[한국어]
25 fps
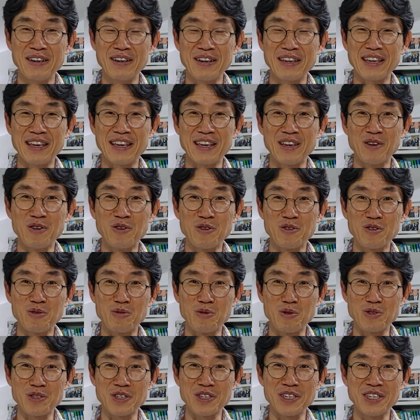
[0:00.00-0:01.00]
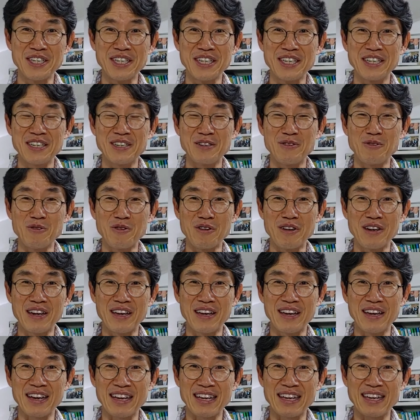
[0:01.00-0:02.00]
이게 영어로 뭐죠?
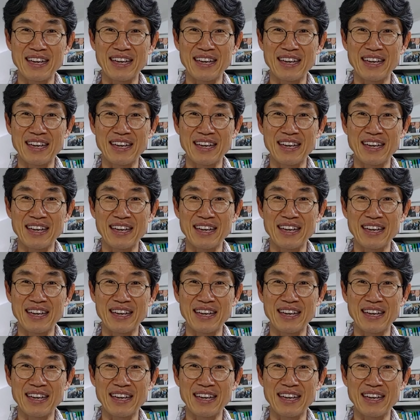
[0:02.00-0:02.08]
원래